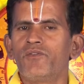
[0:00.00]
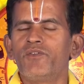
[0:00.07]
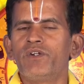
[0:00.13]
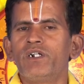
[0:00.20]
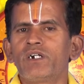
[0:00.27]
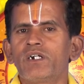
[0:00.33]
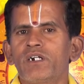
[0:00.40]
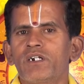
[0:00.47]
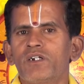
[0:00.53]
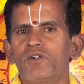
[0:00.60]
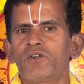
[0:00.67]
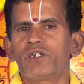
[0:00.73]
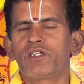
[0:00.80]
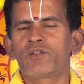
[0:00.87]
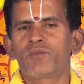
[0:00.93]
வீடு
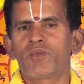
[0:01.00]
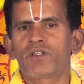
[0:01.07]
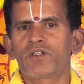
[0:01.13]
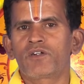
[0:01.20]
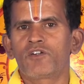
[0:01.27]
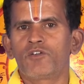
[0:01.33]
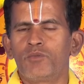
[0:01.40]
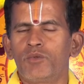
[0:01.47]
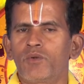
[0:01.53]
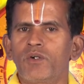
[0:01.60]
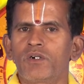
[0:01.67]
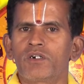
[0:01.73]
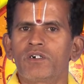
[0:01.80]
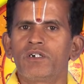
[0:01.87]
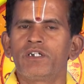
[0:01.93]
கட்டணம் எதிர்பார்த்துட்டு
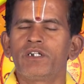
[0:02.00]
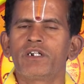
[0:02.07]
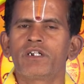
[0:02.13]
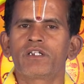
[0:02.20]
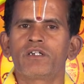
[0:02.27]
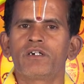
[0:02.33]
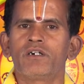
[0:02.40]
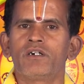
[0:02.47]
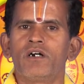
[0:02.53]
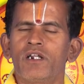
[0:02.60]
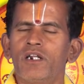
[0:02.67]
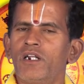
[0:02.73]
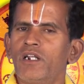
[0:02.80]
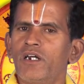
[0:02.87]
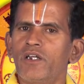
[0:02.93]
நிபுணர்களுக்கு இன்று
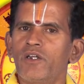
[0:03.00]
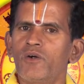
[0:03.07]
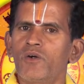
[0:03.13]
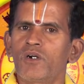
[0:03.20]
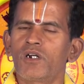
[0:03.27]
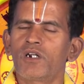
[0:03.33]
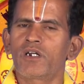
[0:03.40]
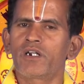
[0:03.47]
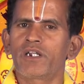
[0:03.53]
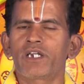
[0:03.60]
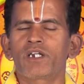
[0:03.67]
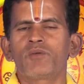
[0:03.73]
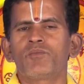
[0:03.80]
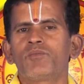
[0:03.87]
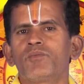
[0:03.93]
நல்ல யோகங்கள்
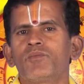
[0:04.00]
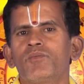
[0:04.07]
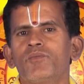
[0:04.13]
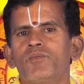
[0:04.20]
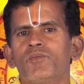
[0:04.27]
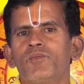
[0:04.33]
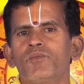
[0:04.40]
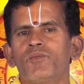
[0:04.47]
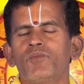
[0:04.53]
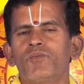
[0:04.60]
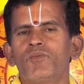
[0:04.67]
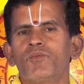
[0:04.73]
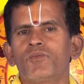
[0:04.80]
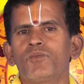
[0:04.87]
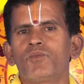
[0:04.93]
கிடைக்கும்
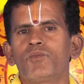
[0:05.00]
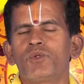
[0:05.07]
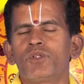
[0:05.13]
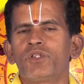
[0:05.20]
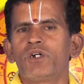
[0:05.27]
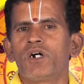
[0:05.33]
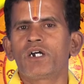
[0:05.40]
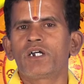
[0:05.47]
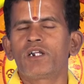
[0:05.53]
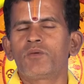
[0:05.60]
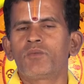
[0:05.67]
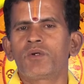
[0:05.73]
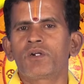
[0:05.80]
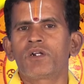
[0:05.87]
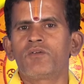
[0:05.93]
புதிதாக
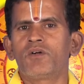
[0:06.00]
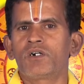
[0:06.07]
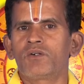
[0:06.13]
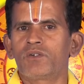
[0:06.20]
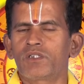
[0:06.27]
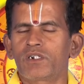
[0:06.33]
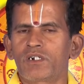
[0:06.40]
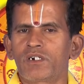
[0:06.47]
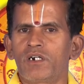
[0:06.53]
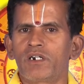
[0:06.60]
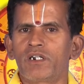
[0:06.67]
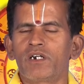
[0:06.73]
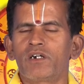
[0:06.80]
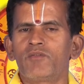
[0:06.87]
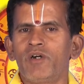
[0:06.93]
நிலப்பணங்கள்
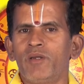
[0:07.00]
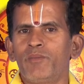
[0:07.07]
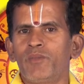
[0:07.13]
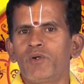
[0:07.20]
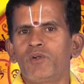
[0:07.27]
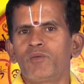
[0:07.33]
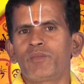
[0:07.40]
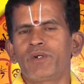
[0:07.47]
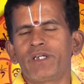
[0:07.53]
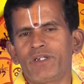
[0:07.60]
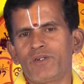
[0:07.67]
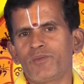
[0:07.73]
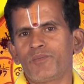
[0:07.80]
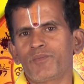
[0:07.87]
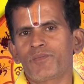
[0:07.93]
வாங்குவதற்கான வாய்ப்புகளும்
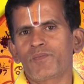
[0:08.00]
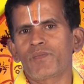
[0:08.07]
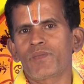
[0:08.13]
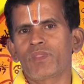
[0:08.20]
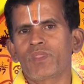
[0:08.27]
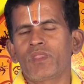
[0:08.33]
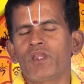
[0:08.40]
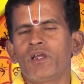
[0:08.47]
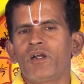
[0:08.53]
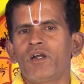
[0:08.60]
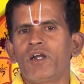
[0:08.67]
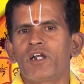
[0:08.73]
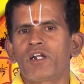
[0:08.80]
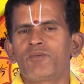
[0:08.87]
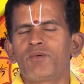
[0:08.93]
கிடைக்கும்
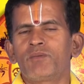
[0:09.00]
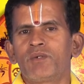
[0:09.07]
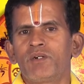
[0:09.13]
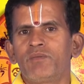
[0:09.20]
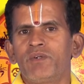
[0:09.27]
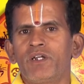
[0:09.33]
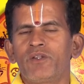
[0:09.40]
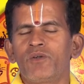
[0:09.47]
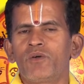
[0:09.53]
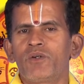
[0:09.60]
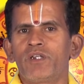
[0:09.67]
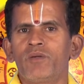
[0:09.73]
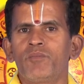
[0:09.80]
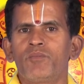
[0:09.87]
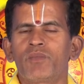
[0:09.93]
கணவன் மனைவி
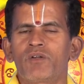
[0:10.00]
அந்யோன்யம்